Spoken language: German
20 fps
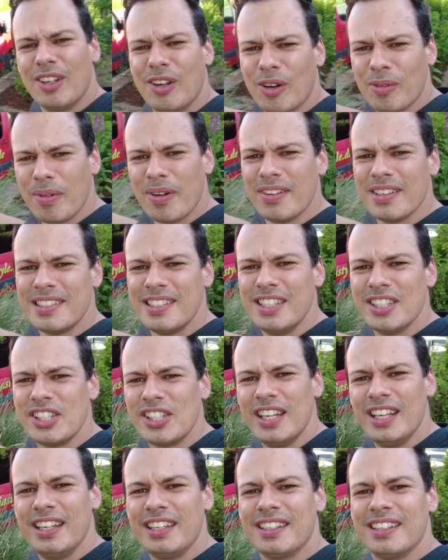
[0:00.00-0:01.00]
Guck mal, was hier
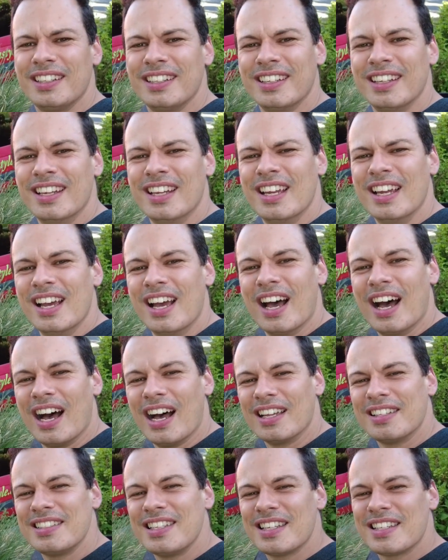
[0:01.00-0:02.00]
steht.
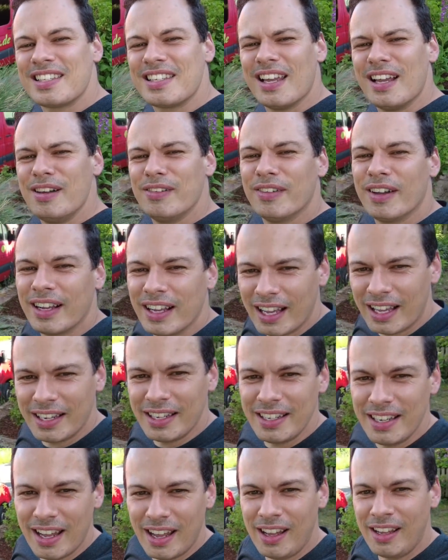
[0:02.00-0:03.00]
Asia-Style war
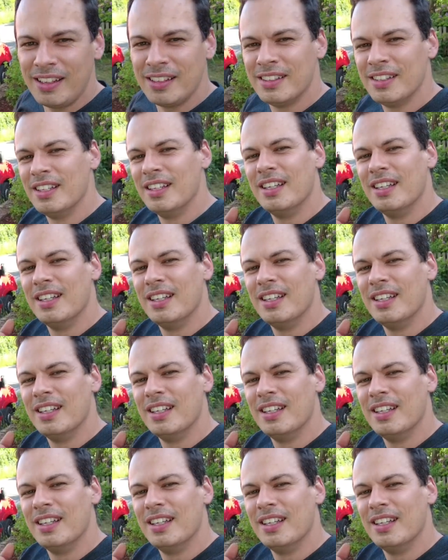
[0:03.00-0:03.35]
gerade da.